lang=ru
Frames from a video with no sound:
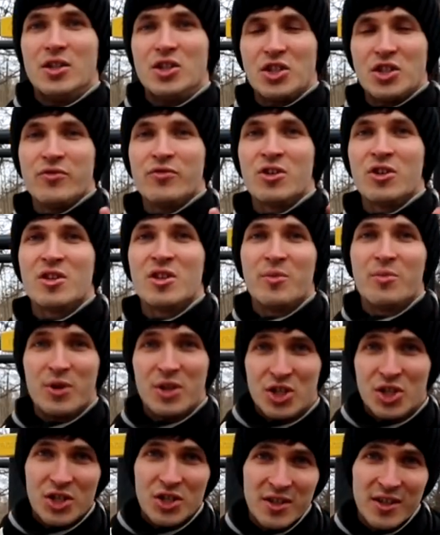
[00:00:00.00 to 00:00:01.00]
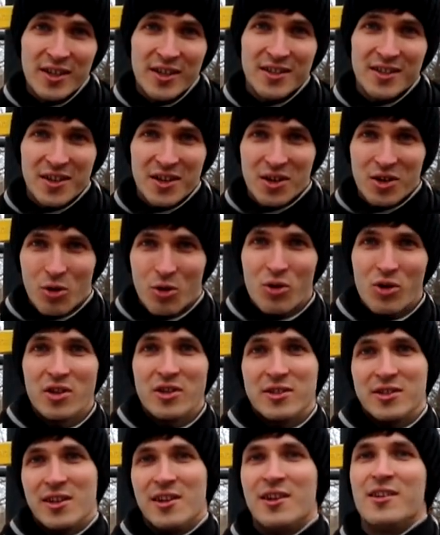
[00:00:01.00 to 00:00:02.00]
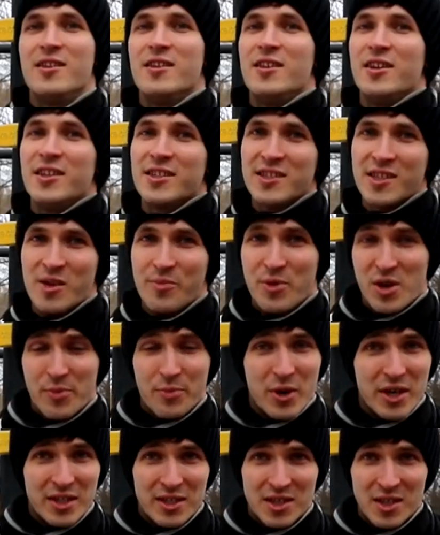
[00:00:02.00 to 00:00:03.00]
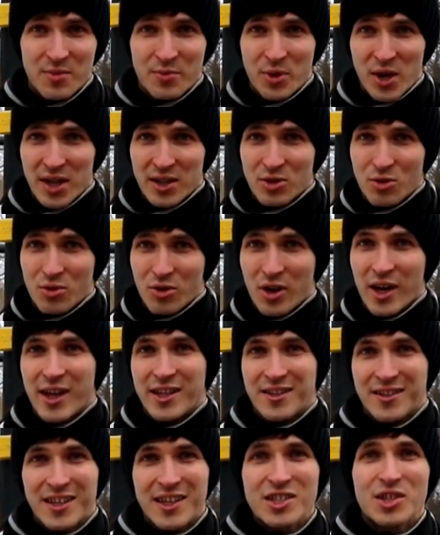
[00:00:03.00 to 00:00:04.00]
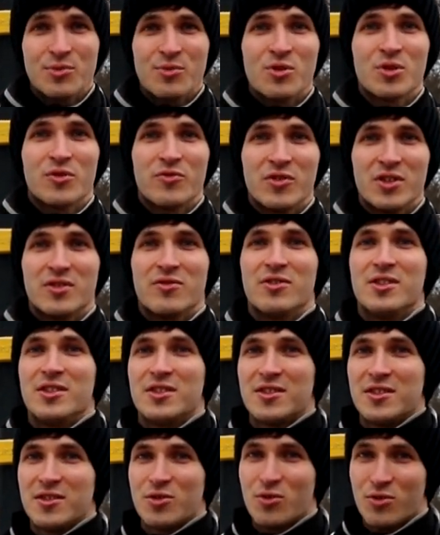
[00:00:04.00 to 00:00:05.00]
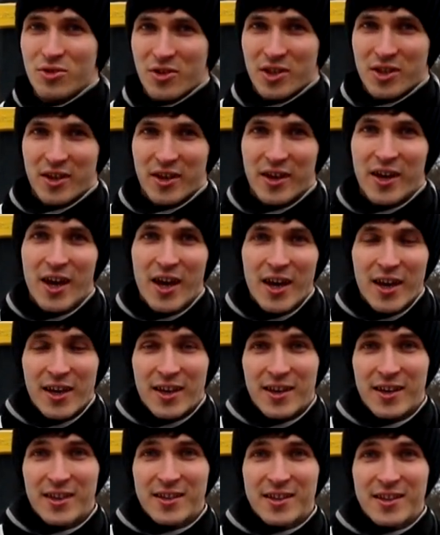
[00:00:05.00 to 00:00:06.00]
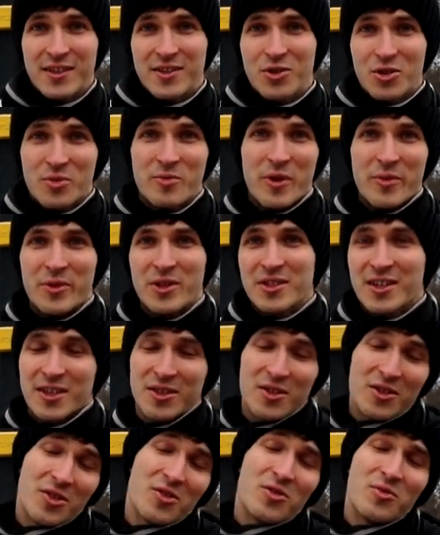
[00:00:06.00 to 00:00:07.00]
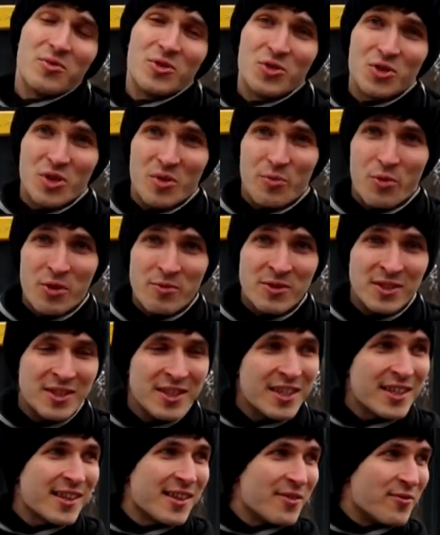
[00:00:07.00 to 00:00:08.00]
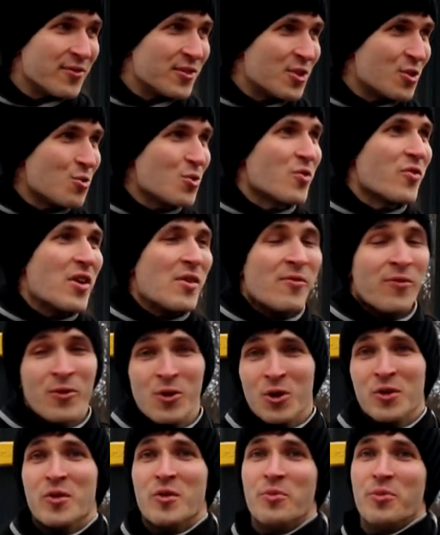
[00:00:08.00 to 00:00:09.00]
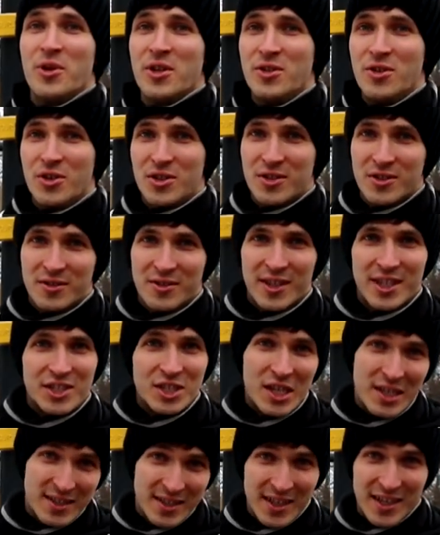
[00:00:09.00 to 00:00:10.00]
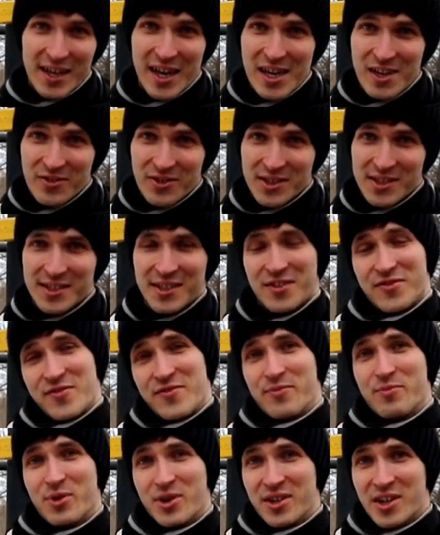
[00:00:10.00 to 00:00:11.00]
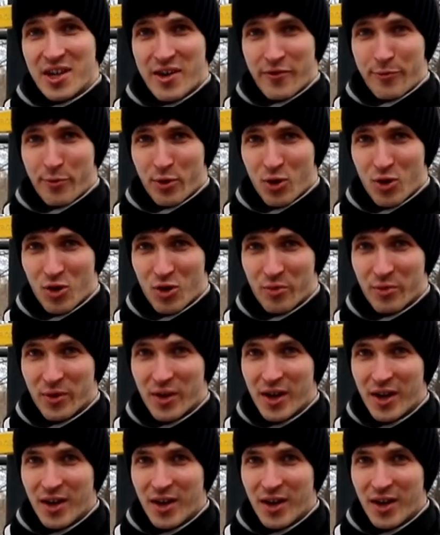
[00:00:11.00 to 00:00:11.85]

Четвертая причина – это холод или резкие перепады температур. Они также могут вызвать судороги. И это тот момент, который нужно помнить, если вдруг вам в голову придет начать закаливаться, прыгая в прорубь.